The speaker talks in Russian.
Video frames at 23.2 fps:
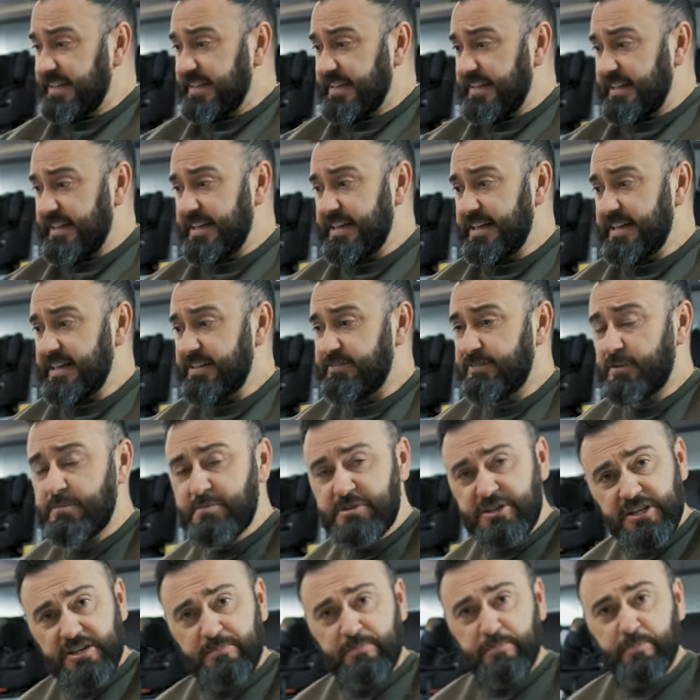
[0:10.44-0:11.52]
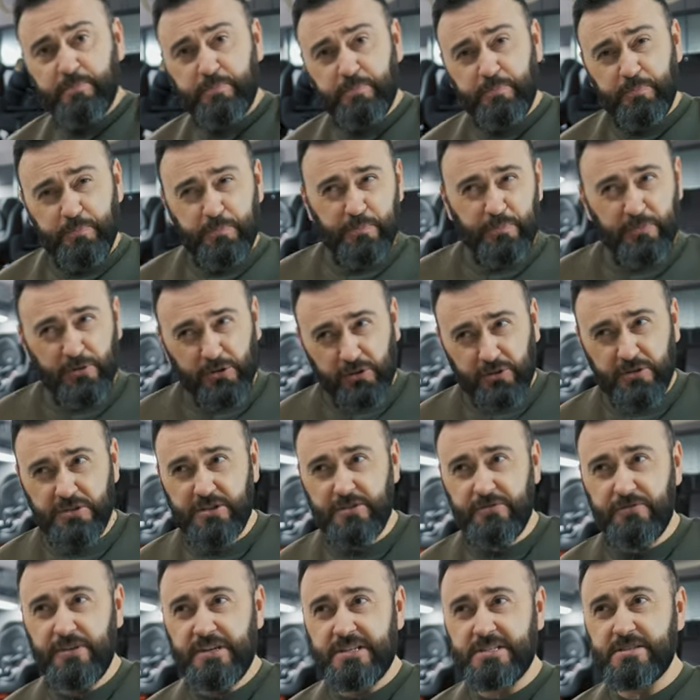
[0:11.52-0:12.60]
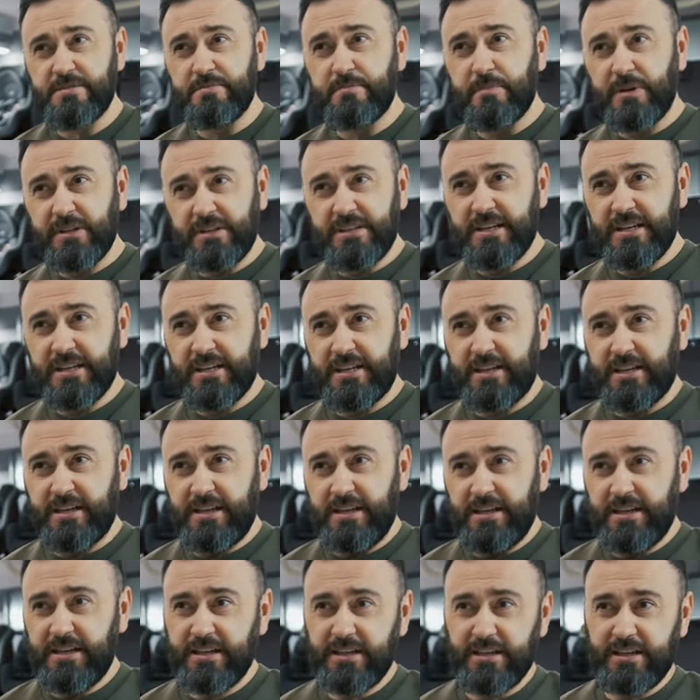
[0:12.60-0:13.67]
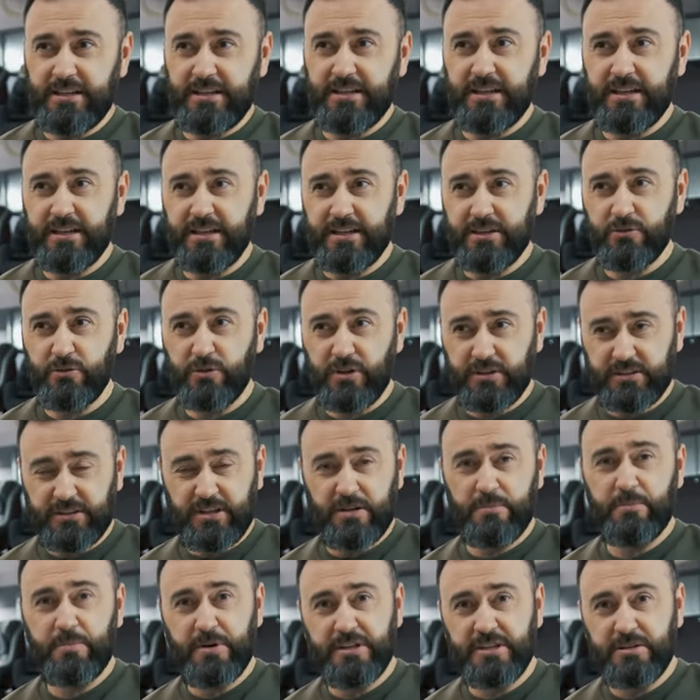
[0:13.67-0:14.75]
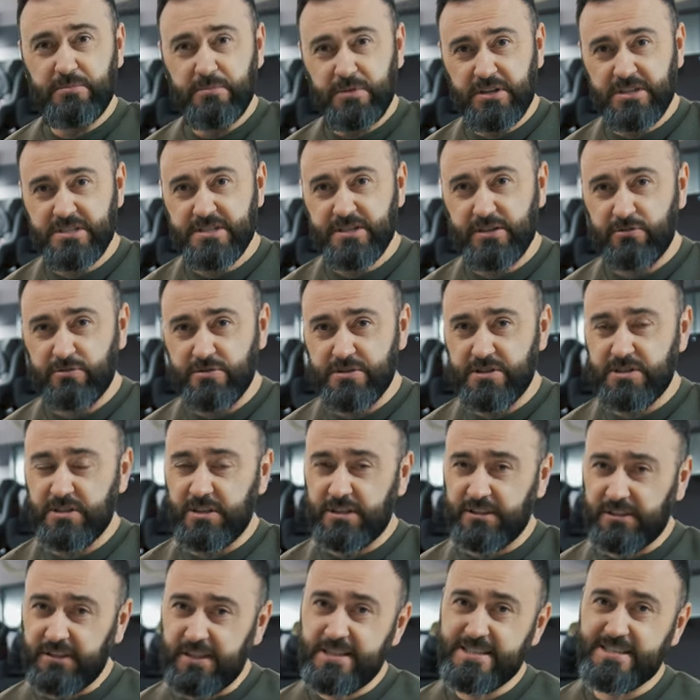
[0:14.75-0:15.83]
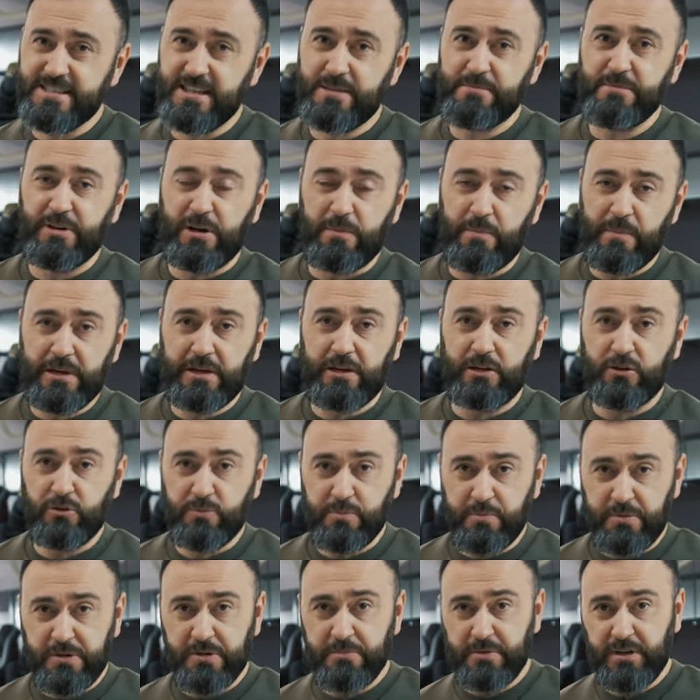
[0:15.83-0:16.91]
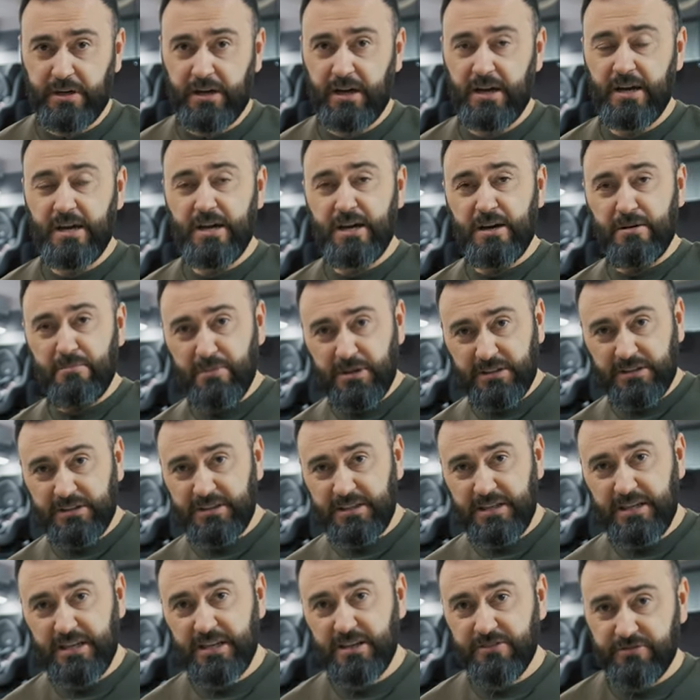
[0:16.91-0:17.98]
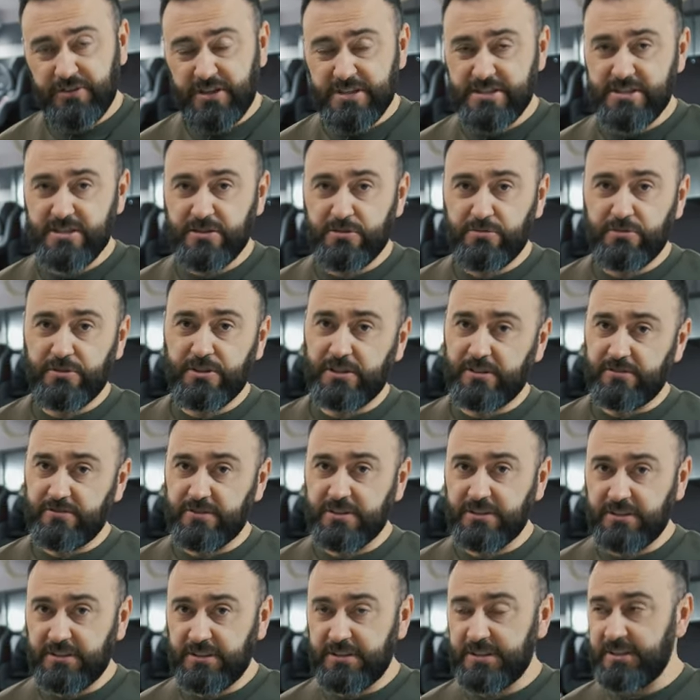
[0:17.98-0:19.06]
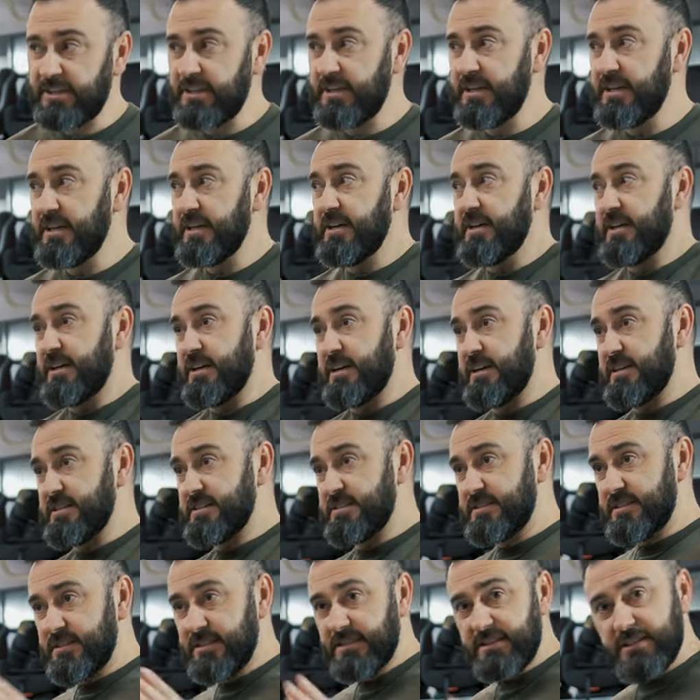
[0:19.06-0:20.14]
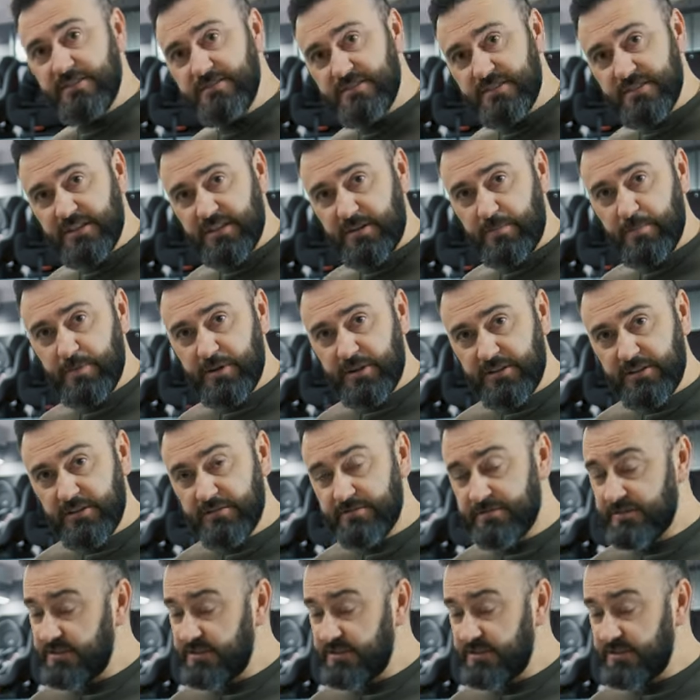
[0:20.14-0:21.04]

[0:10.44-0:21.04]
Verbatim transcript: А, вообще, Rodifix моделька э, у компании Maxikozy одна из самых моих любимых моделек в категории 2.3 э, а, среди всех брендов.